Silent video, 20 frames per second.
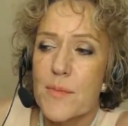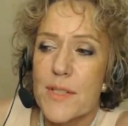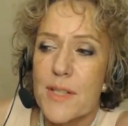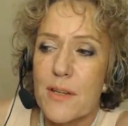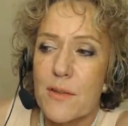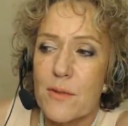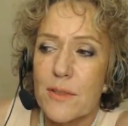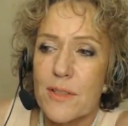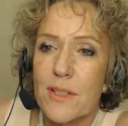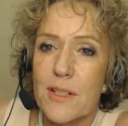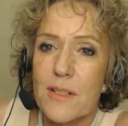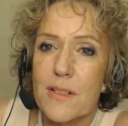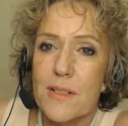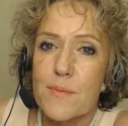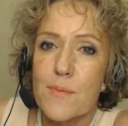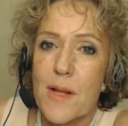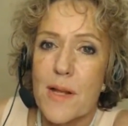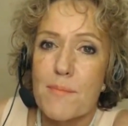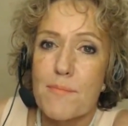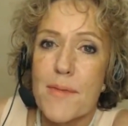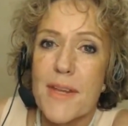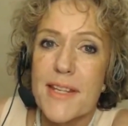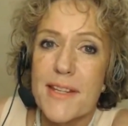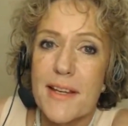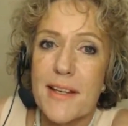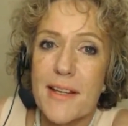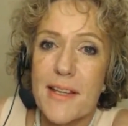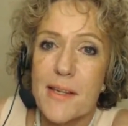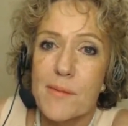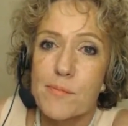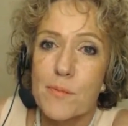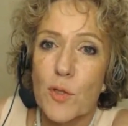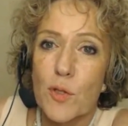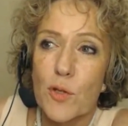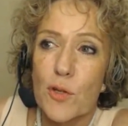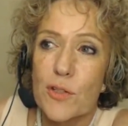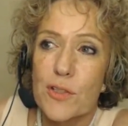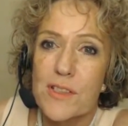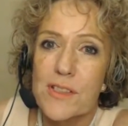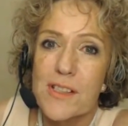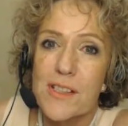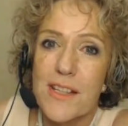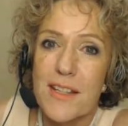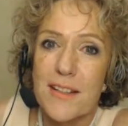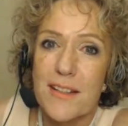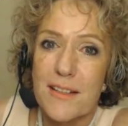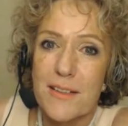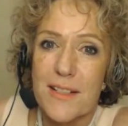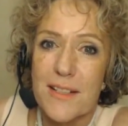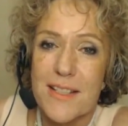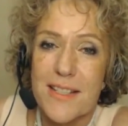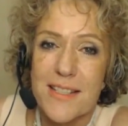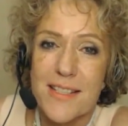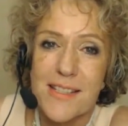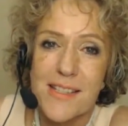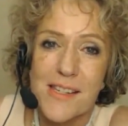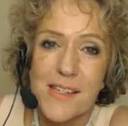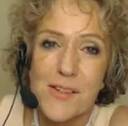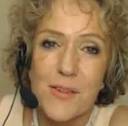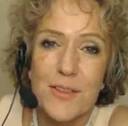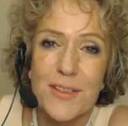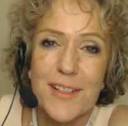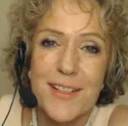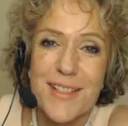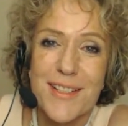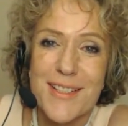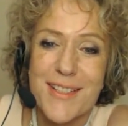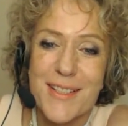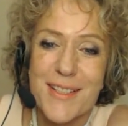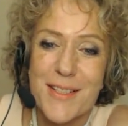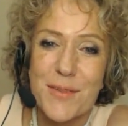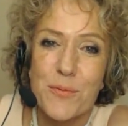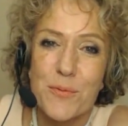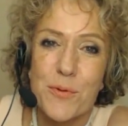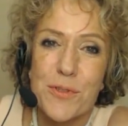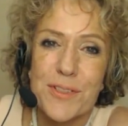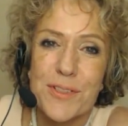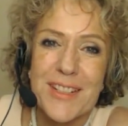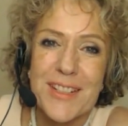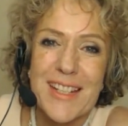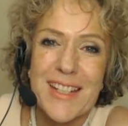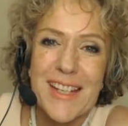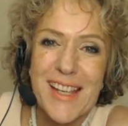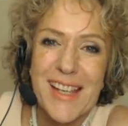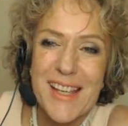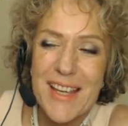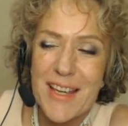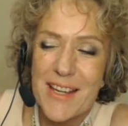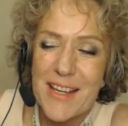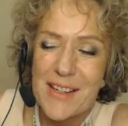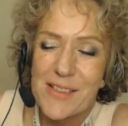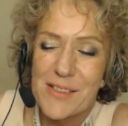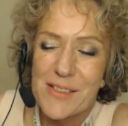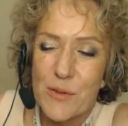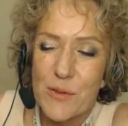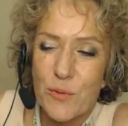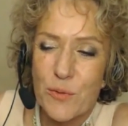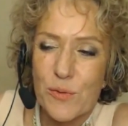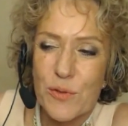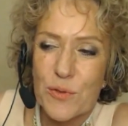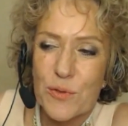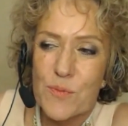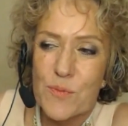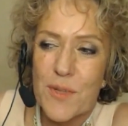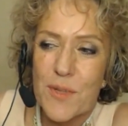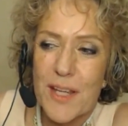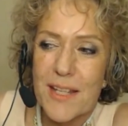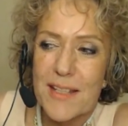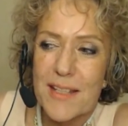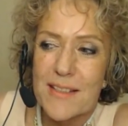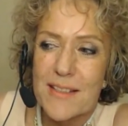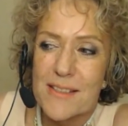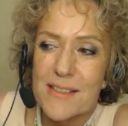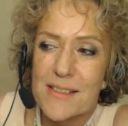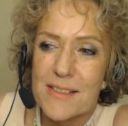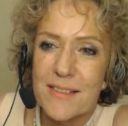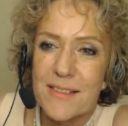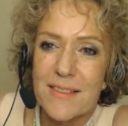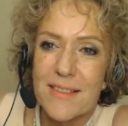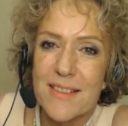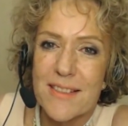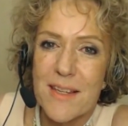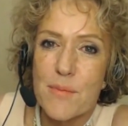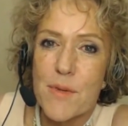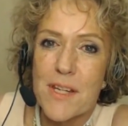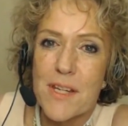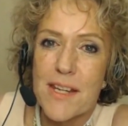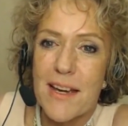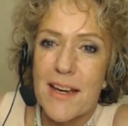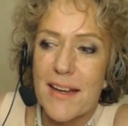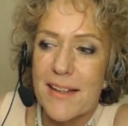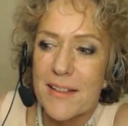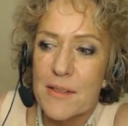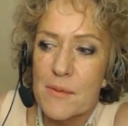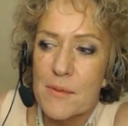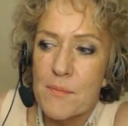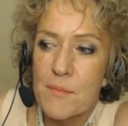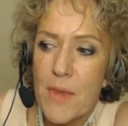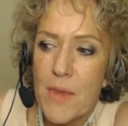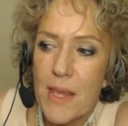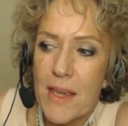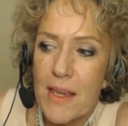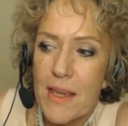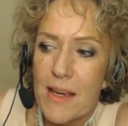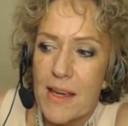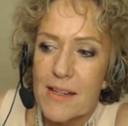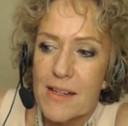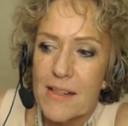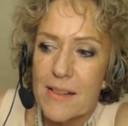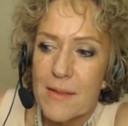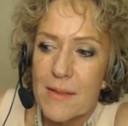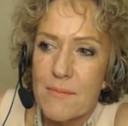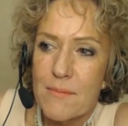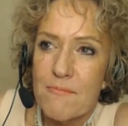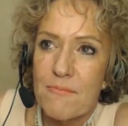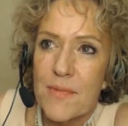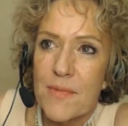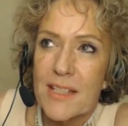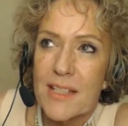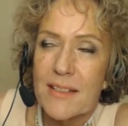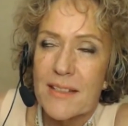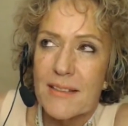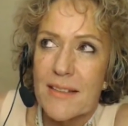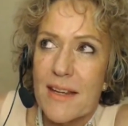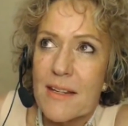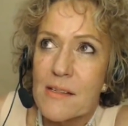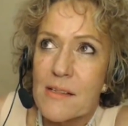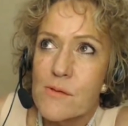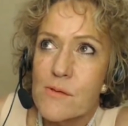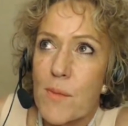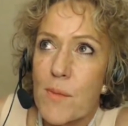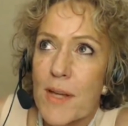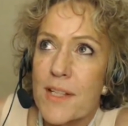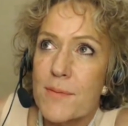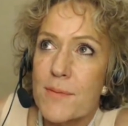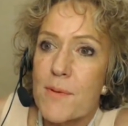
auch jedes Mal miterleben können hier als die Organisatoren äh, rund um deine Seminare. Ja. Ähm, ich, ich habe mich leider manchmal...